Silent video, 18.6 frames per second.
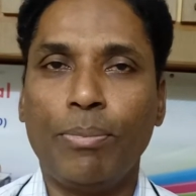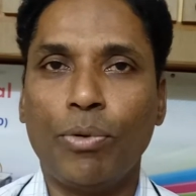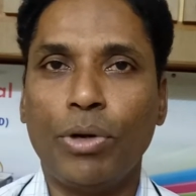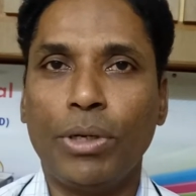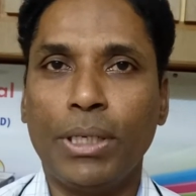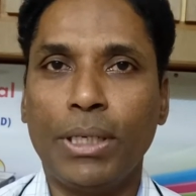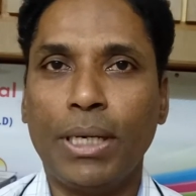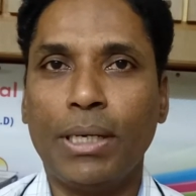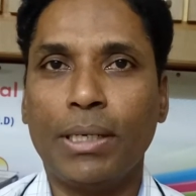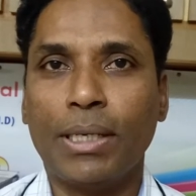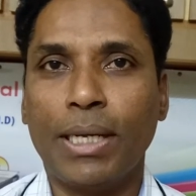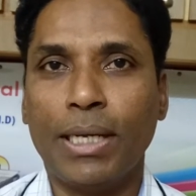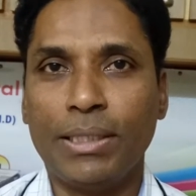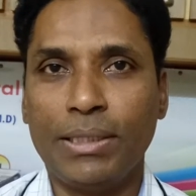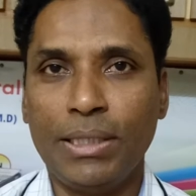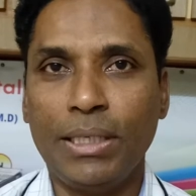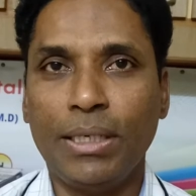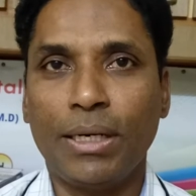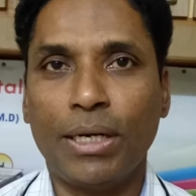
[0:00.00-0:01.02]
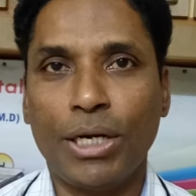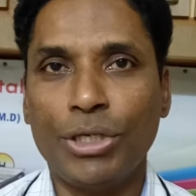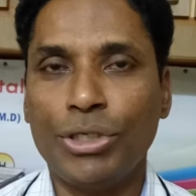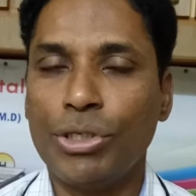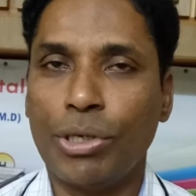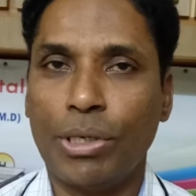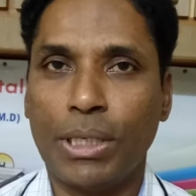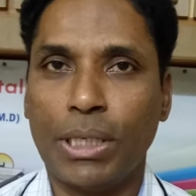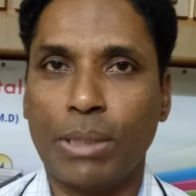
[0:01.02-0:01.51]
ప్రోటీన్ అండ్ కెసిన్
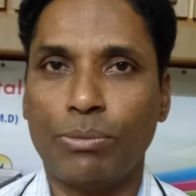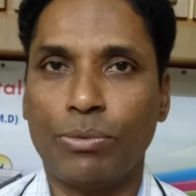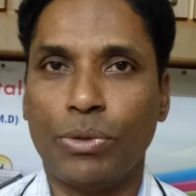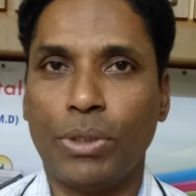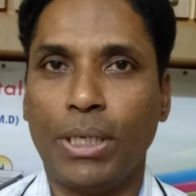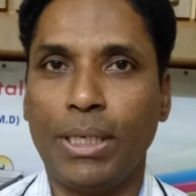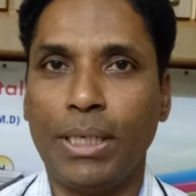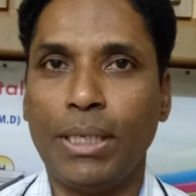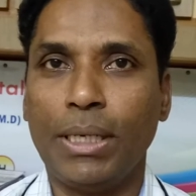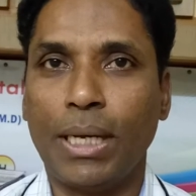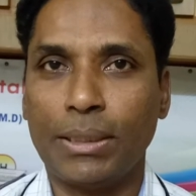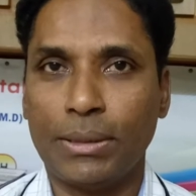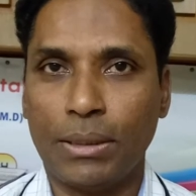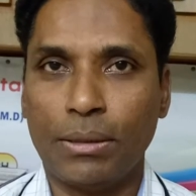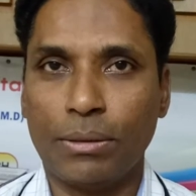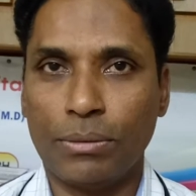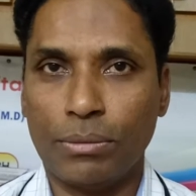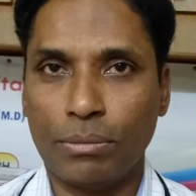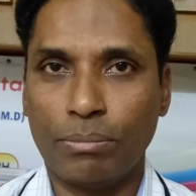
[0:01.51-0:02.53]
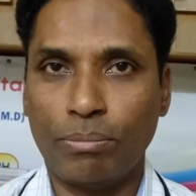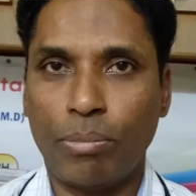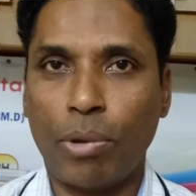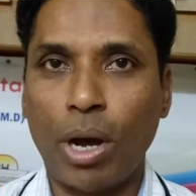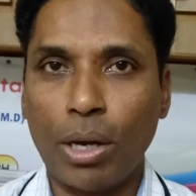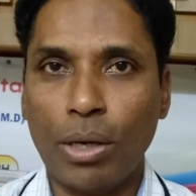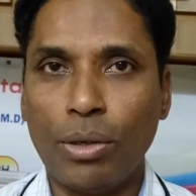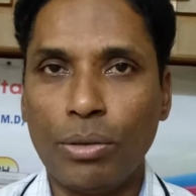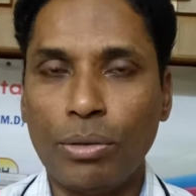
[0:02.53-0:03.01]
రేషియో అంటాము అంటే అసలు
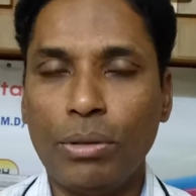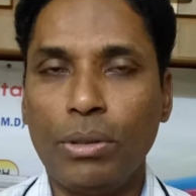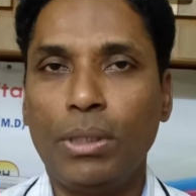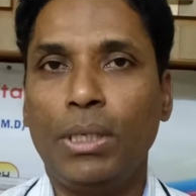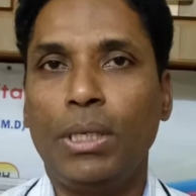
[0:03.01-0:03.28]
పాల్లో